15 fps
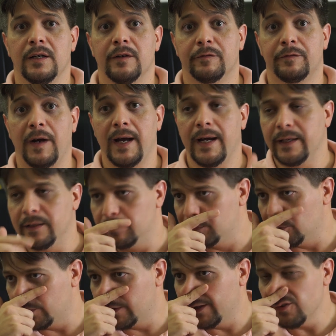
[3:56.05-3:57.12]
Vai,
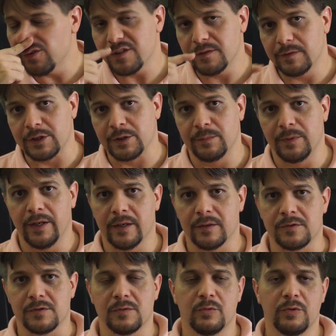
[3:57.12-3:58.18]
porque nos
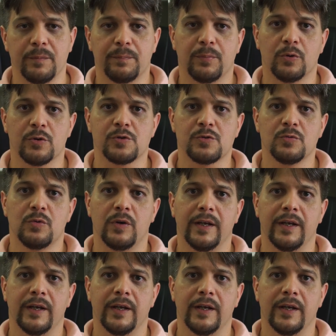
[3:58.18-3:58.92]
investimentos o imposto